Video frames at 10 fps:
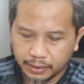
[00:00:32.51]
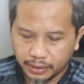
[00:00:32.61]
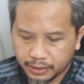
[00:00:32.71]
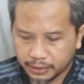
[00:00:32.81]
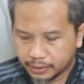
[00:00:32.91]

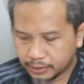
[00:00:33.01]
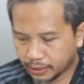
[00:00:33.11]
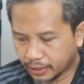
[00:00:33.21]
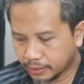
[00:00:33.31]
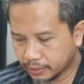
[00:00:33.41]
Nah,
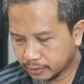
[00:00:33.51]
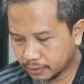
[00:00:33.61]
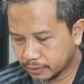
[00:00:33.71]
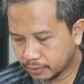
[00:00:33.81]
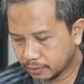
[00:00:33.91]

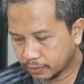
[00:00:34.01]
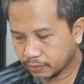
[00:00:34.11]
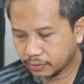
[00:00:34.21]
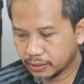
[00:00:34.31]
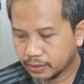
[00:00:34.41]
selain
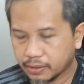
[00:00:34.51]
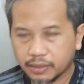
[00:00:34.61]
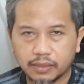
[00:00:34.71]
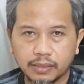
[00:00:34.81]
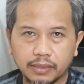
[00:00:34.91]
solusi
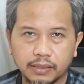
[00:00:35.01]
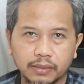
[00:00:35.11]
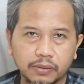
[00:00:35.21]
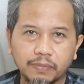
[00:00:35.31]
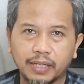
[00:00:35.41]
tentang
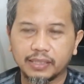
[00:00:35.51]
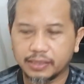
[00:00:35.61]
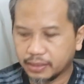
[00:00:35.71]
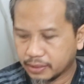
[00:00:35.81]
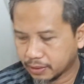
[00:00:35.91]
rumah
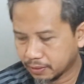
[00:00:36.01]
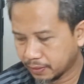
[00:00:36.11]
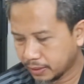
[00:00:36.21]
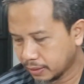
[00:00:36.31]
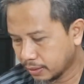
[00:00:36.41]
ya
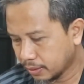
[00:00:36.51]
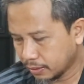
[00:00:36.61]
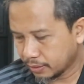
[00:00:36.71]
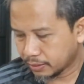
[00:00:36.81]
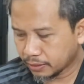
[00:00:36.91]
kandungan
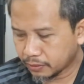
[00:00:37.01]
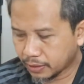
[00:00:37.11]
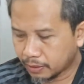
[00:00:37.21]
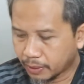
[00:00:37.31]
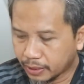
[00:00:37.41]
saya
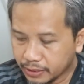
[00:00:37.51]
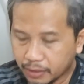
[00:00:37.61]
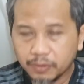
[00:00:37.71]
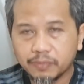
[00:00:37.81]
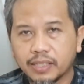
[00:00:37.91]
juga
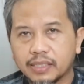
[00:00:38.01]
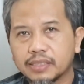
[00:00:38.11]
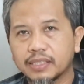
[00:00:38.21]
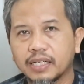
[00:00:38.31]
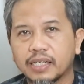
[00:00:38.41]
banyak
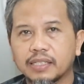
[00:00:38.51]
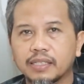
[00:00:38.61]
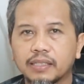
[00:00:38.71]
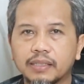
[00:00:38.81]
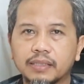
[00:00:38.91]
membahas
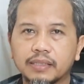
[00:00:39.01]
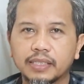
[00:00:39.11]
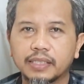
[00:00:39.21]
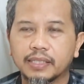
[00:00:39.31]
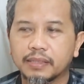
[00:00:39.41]
tentang
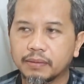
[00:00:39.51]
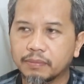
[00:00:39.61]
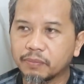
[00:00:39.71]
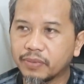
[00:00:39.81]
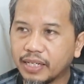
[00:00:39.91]
ini ya
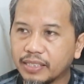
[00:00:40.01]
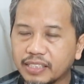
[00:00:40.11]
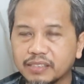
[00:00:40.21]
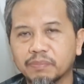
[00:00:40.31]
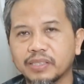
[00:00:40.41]

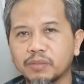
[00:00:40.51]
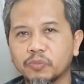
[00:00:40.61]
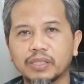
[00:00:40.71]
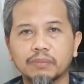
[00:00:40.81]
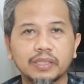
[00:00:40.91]
memberantas
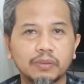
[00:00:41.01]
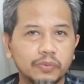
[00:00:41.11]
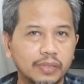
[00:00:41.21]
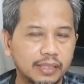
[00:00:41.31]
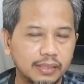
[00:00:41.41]

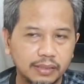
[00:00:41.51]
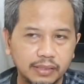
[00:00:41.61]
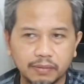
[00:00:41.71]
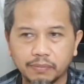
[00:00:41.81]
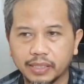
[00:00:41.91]
penipuan-penipuan
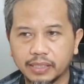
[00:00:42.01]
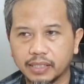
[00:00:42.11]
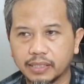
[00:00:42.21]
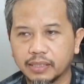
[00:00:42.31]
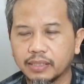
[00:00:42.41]
yang
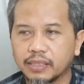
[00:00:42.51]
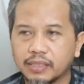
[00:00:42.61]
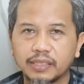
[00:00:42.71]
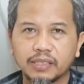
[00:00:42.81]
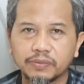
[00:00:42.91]
beredar
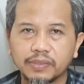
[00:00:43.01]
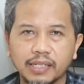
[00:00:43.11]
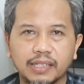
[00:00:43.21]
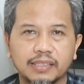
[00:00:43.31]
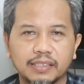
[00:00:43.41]
yang
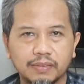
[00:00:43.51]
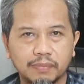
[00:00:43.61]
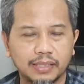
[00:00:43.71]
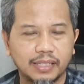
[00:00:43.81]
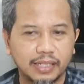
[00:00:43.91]
viral di
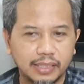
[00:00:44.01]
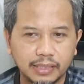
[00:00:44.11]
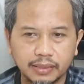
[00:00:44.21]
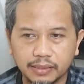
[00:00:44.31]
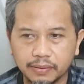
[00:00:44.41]

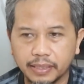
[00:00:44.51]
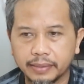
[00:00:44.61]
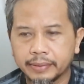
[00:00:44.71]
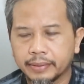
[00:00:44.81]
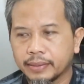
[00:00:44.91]
masyarakat gitu
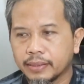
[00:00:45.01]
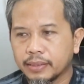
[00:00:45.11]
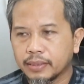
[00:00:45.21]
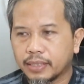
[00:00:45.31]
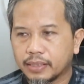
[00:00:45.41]
ya
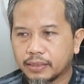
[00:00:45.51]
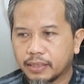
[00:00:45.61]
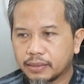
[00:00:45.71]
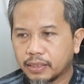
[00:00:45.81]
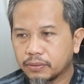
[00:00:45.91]
nah
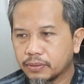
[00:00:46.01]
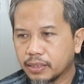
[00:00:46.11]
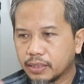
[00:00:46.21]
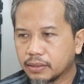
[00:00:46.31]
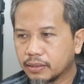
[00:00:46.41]
salah
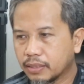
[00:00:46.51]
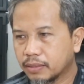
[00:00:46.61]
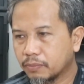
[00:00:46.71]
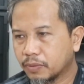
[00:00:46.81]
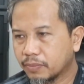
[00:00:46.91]
satunya
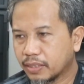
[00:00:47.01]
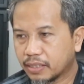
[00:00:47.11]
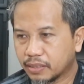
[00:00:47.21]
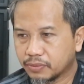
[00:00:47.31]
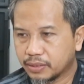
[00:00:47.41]
tentang pompa
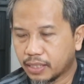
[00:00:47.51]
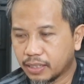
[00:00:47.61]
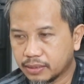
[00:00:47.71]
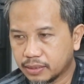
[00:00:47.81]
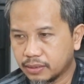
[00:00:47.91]

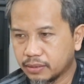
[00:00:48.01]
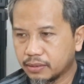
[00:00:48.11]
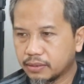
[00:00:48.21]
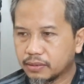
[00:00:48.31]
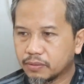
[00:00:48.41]

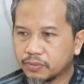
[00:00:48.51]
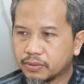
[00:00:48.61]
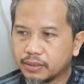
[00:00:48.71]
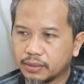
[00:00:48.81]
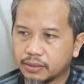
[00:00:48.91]
gravitasi
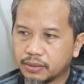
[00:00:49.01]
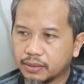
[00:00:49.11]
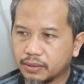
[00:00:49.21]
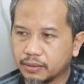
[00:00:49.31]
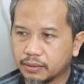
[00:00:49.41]
kemudian
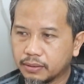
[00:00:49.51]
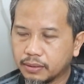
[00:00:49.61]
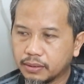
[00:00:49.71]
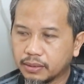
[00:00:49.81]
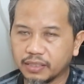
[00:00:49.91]

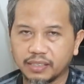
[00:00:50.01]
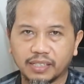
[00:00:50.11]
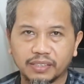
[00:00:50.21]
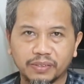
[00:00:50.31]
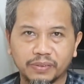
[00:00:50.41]
e,
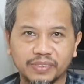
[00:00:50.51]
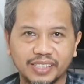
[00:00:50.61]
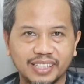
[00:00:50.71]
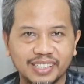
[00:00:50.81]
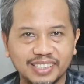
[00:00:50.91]
generator
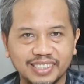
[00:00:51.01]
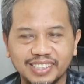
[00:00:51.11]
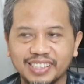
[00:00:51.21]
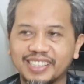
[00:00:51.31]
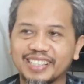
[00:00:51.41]
free
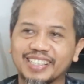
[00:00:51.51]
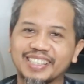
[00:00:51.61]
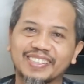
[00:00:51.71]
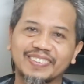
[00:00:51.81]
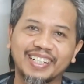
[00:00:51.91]
energy
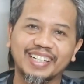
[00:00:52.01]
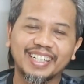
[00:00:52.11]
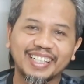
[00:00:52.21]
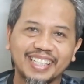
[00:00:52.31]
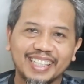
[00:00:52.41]
kayak gitu ya
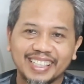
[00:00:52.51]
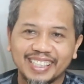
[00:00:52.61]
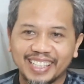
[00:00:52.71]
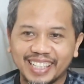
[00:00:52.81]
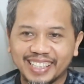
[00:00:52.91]

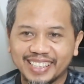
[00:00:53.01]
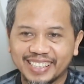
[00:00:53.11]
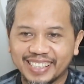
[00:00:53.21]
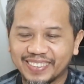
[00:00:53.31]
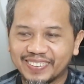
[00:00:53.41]
nah
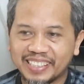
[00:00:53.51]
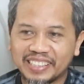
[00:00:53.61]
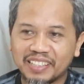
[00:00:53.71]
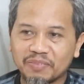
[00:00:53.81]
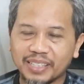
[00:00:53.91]
tentu
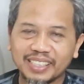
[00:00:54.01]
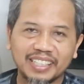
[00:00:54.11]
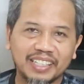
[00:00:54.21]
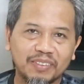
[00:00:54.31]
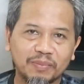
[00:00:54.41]
saja
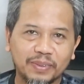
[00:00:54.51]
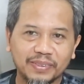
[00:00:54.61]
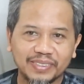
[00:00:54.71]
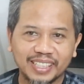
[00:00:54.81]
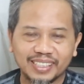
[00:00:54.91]
banyak yang
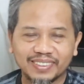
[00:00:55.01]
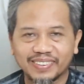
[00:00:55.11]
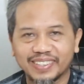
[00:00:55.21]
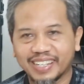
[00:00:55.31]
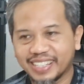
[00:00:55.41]
pro dan
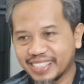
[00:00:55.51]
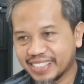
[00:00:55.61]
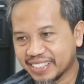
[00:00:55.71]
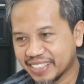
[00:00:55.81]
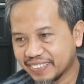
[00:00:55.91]
kontra
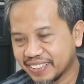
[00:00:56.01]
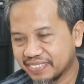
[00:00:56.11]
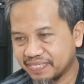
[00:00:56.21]
ya kandungan